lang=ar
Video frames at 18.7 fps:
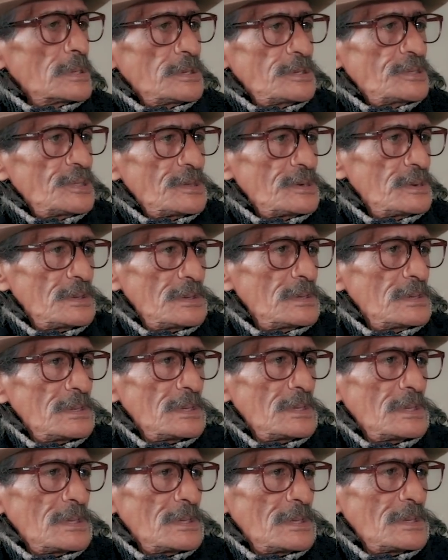اذا
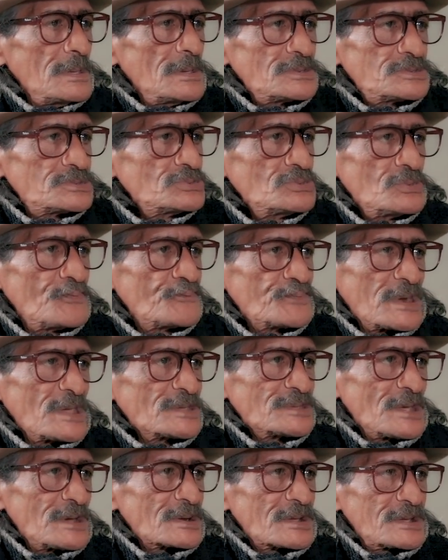شنو في
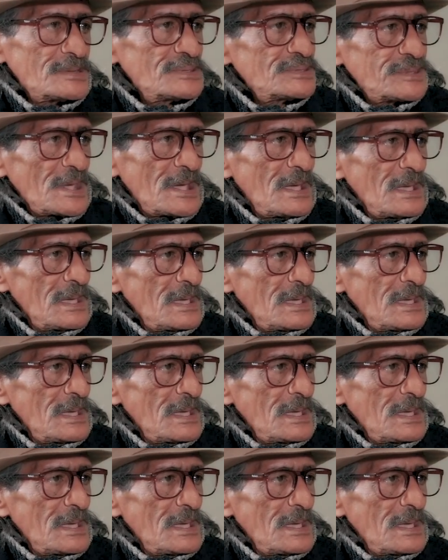نظرك انت